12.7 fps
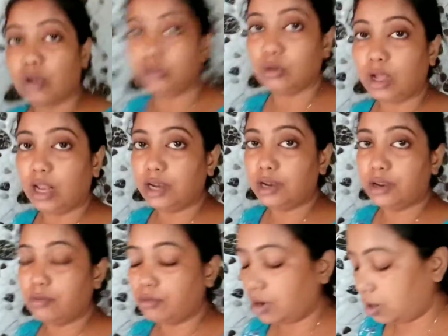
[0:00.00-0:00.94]
গতকাল
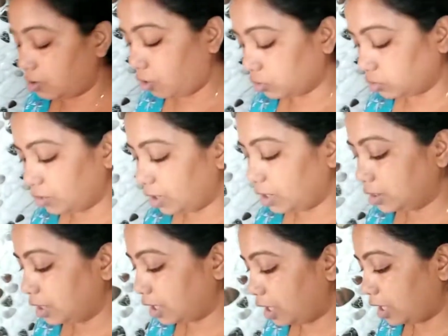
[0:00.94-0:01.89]
রেগুলার গতকাল
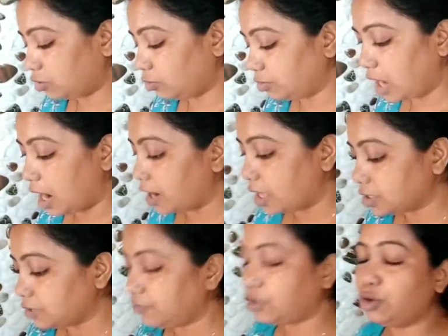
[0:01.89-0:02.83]
থেকে একদম টানা
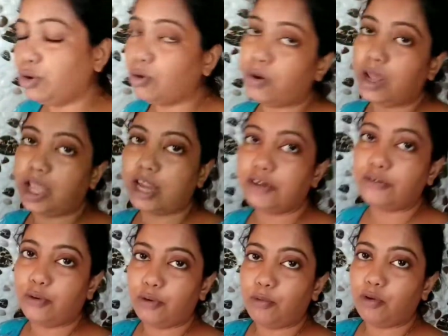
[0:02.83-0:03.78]
যে ভিডিও করে এন্ড
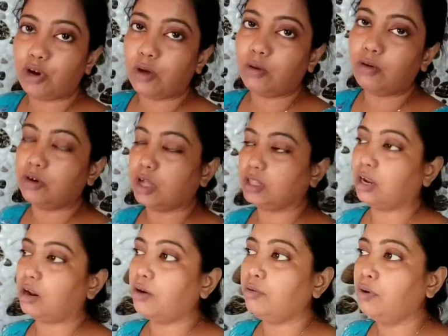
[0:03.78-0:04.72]
করবো ওটা হলো না
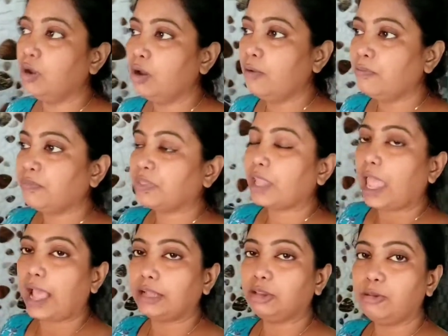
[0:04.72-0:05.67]
তার কারণ
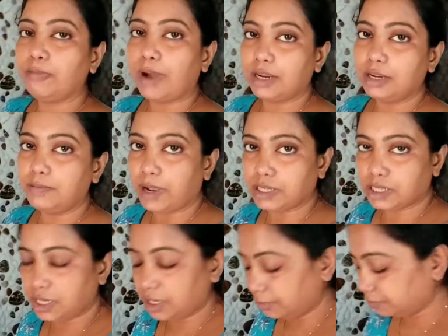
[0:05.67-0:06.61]
একদম বাড়ির
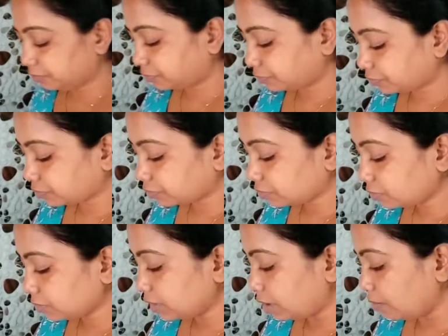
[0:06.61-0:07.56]
পাশে
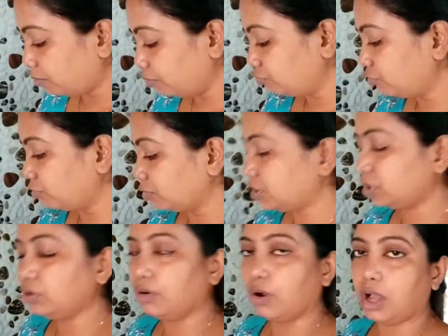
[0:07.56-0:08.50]
পুজো
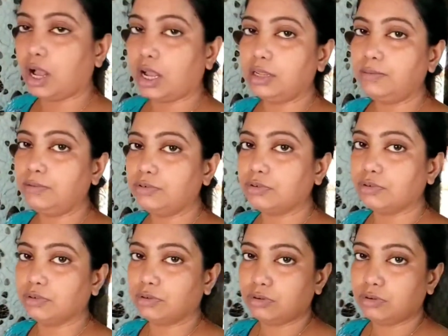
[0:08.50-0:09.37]
হচ্ছে তো রক্ষাকালী পুজো